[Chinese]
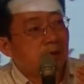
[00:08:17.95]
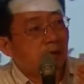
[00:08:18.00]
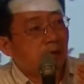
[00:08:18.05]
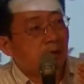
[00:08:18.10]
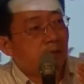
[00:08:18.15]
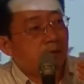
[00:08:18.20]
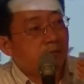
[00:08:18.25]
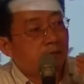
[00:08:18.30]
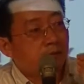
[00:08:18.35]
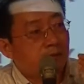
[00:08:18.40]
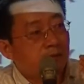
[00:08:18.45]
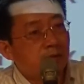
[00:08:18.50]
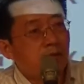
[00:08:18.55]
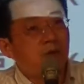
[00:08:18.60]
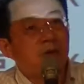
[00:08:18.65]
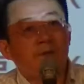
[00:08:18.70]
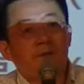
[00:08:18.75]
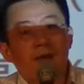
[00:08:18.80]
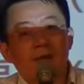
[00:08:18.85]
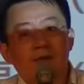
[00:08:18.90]
哦正
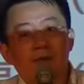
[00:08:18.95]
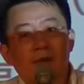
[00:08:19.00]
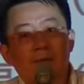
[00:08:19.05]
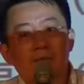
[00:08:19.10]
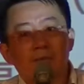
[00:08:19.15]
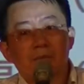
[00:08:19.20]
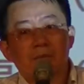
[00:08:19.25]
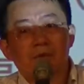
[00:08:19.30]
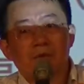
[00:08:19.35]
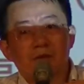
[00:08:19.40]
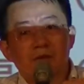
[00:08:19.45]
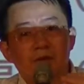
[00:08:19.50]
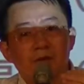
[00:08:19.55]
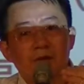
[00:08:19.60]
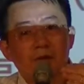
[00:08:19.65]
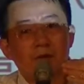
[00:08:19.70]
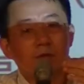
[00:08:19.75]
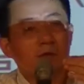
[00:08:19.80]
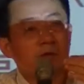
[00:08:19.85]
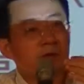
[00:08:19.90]
确的方向，其
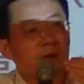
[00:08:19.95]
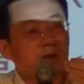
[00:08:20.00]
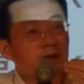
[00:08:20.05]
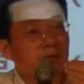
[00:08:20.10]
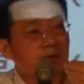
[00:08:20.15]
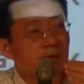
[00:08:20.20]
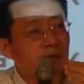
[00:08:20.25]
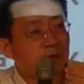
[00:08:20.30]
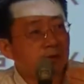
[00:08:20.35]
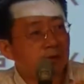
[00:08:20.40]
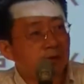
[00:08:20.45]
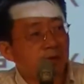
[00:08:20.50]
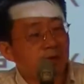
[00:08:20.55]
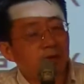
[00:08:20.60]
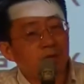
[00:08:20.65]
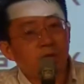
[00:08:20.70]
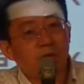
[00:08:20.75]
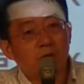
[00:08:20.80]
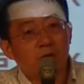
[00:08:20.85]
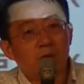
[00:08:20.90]
实也做到了某些
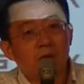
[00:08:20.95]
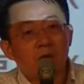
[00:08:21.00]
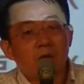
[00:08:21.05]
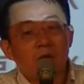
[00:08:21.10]
成果。